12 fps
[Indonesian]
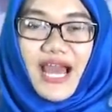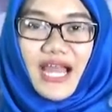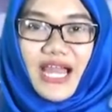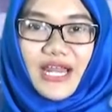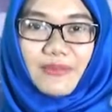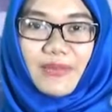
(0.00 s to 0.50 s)

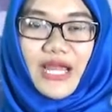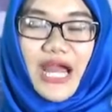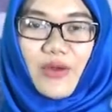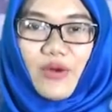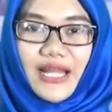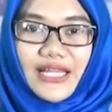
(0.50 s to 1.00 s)
akan
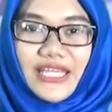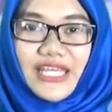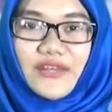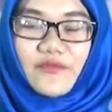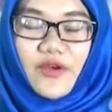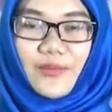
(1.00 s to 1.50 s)
mengawali
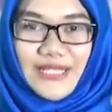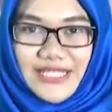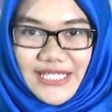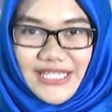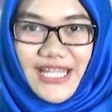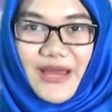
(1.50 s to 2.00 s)

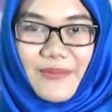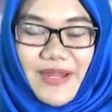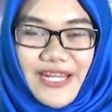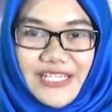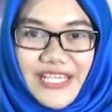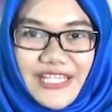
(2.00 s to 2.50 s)
informasi kita
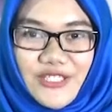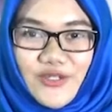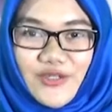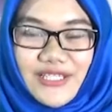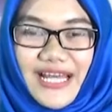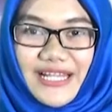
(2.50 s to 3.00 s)
pada Get
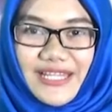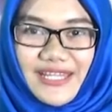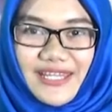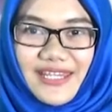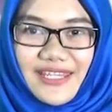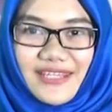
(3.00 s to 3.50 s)
News kali
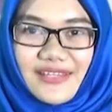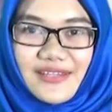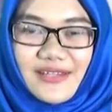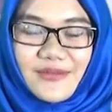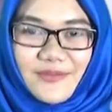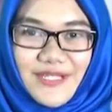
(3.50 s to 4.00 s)
ini.
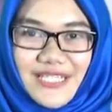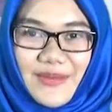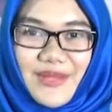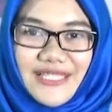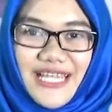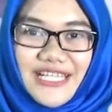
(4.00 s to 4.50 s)

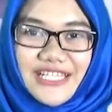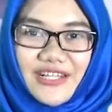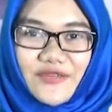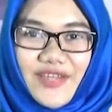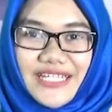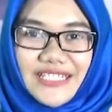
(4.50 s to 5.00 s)
Bersama saya
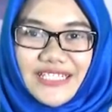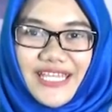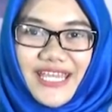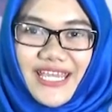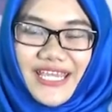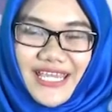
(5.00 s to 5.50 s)
Sylvia
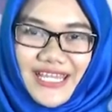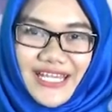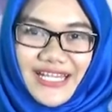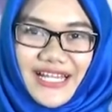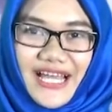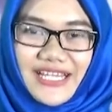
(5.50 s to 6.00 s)
Rizky,
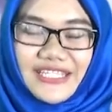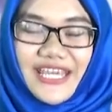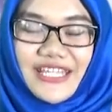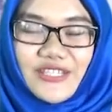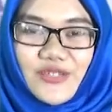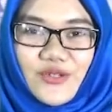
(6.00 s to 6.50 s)
inilah
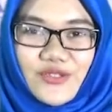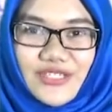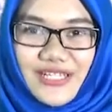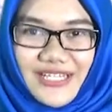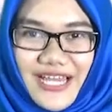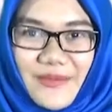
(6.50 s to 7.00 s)
Get News
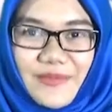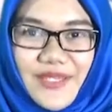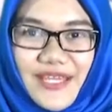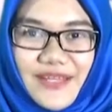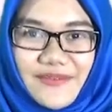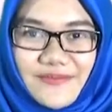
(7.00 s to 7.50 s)

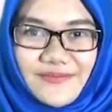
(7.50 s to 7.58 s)
selengkapnya.